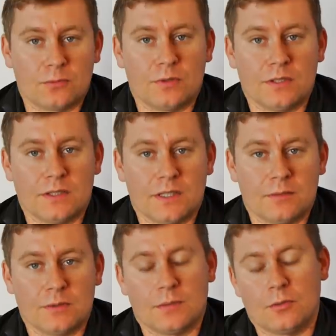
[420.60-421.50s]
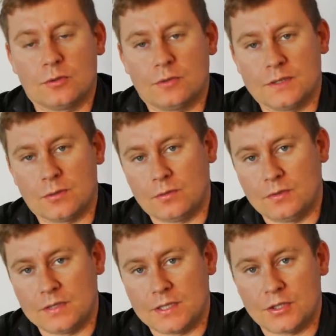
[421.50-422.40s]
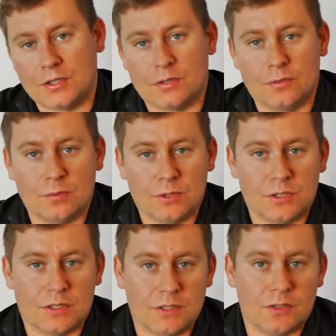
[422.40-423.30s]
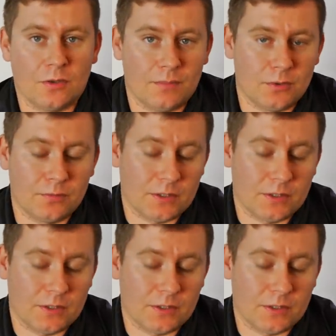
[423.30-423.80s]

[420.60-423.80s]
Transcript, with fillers: który dawał samolotowi całkowity zasięg 2000 km,